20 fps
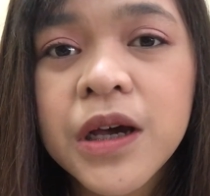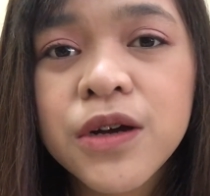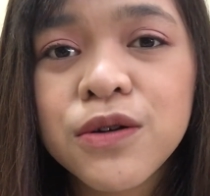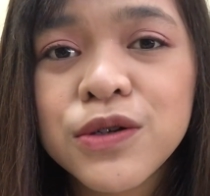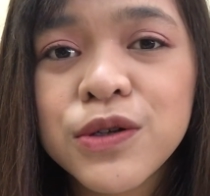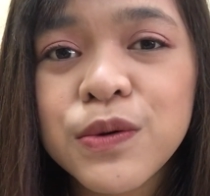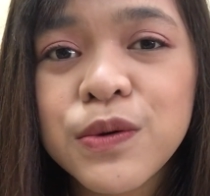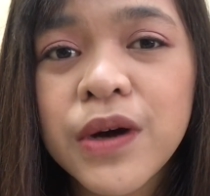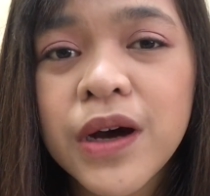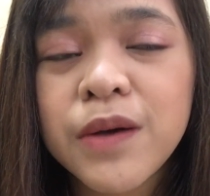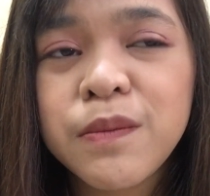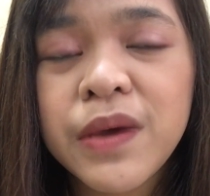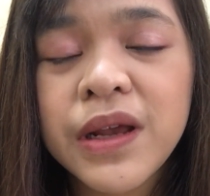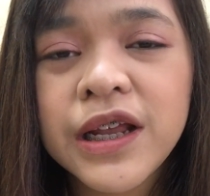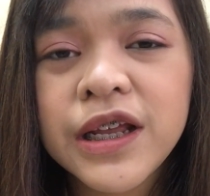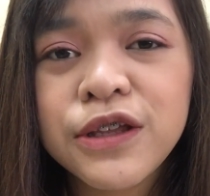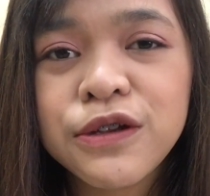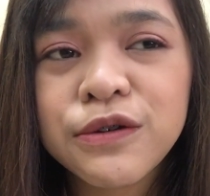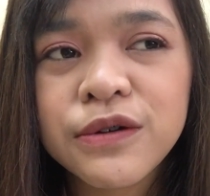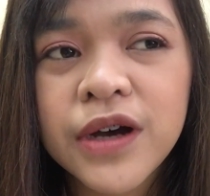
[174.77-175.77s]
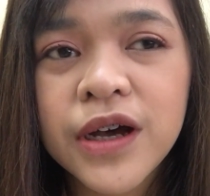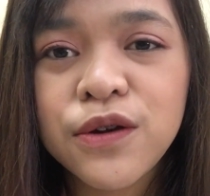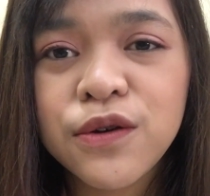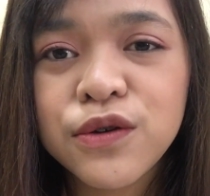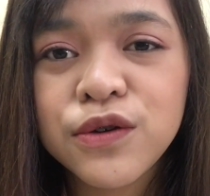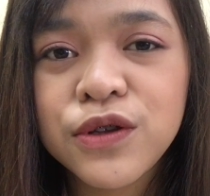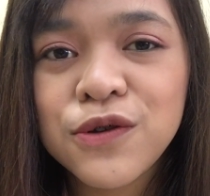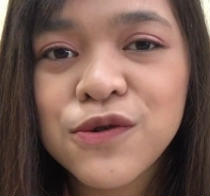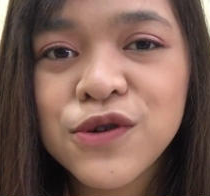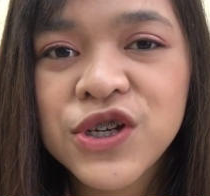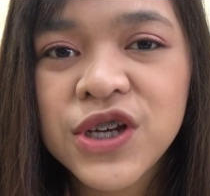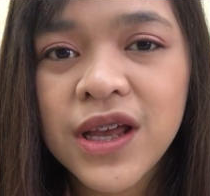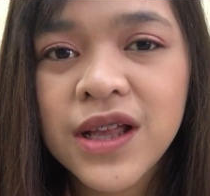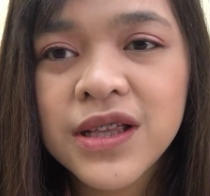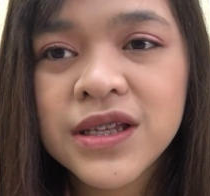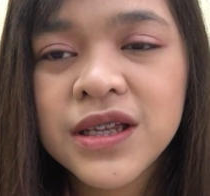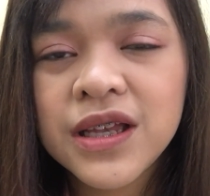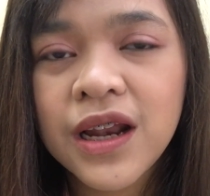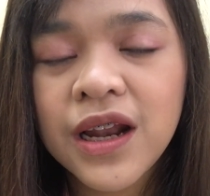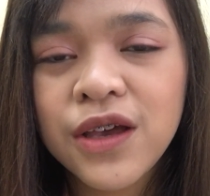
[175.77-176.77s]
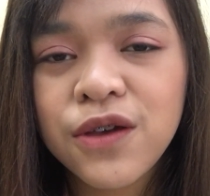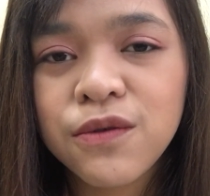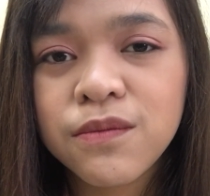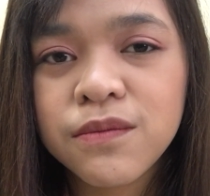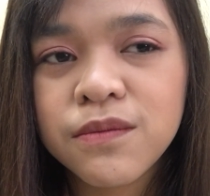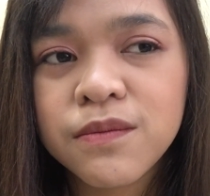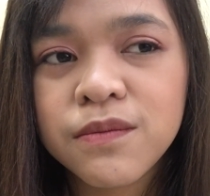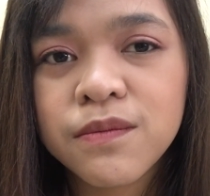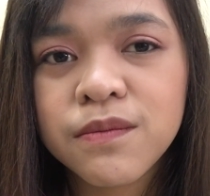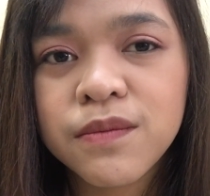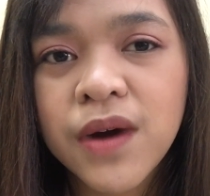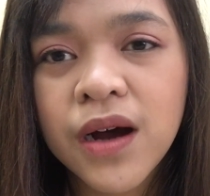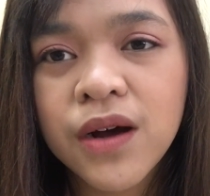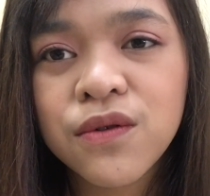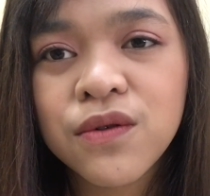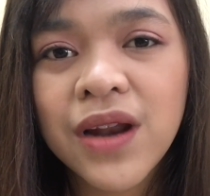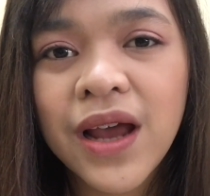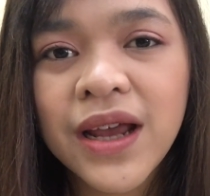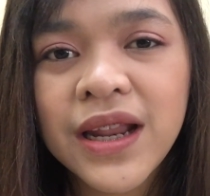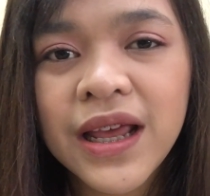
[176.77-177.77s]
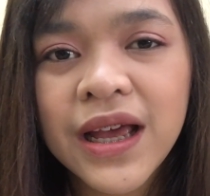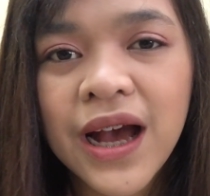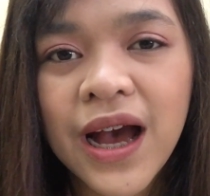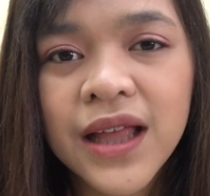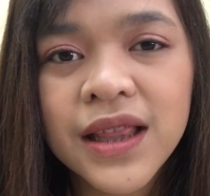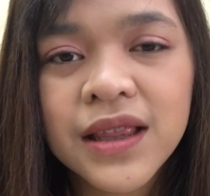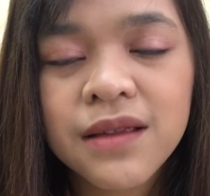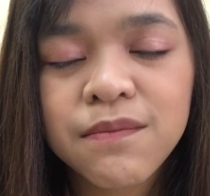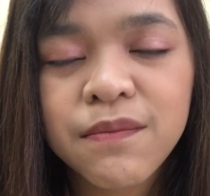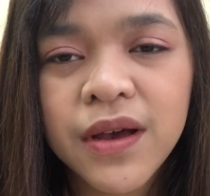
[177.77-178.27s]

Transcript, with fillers: Gusto ko nga bilhin yung, ano, new shades nila, yung bagong line ni Kat.